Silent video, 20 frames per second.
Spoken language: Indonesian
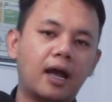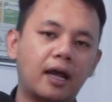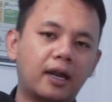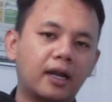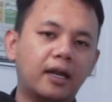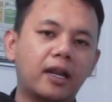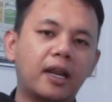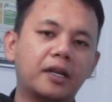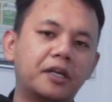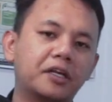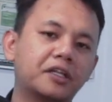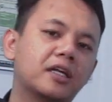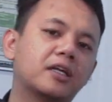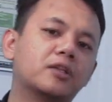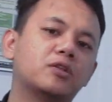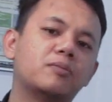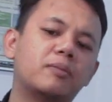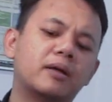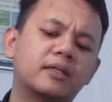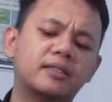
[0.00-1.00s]
harga dari kita
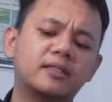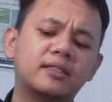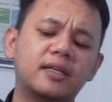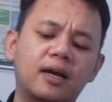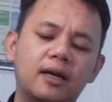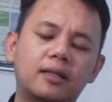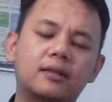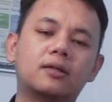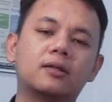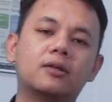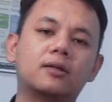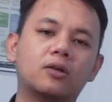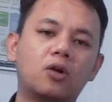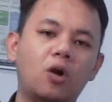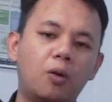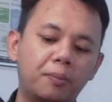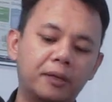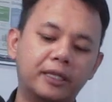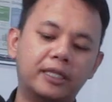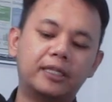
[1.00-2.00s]
itu masih sangat
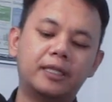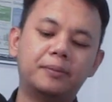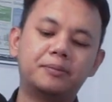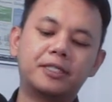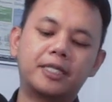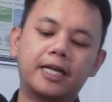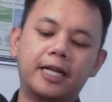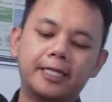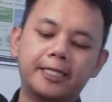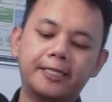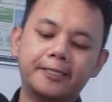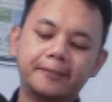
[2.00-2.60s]
kompetitif sekali